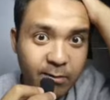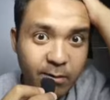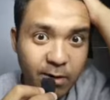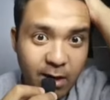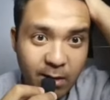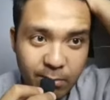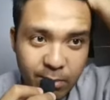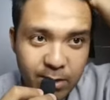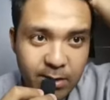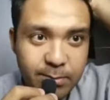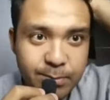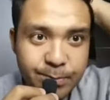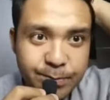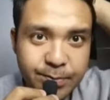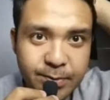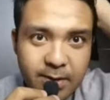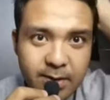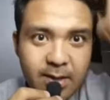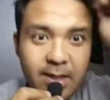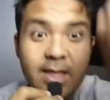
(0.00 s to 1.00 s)
gue dapat
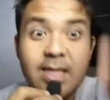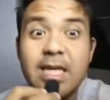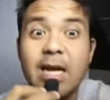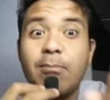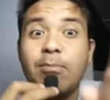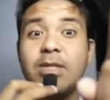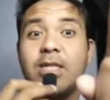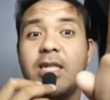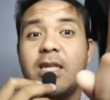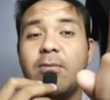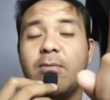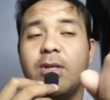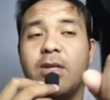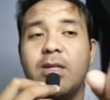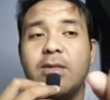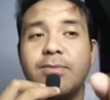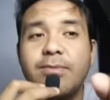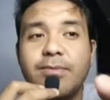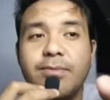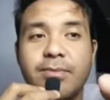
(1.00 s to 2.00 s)
ini siapa sih
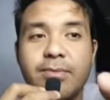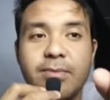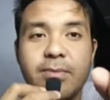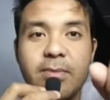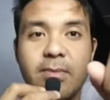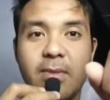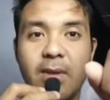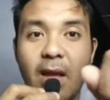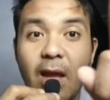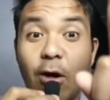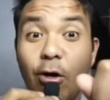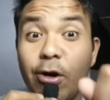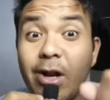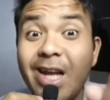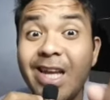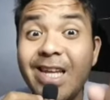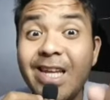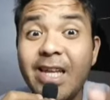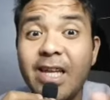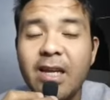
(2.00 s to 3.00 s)
namanya
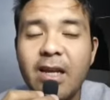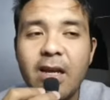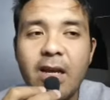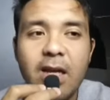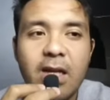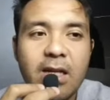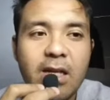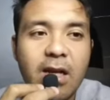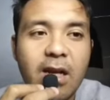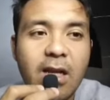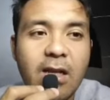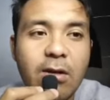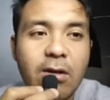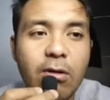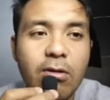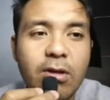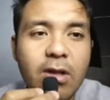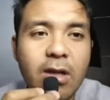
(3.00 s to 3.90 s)
orang ini dia kan kalau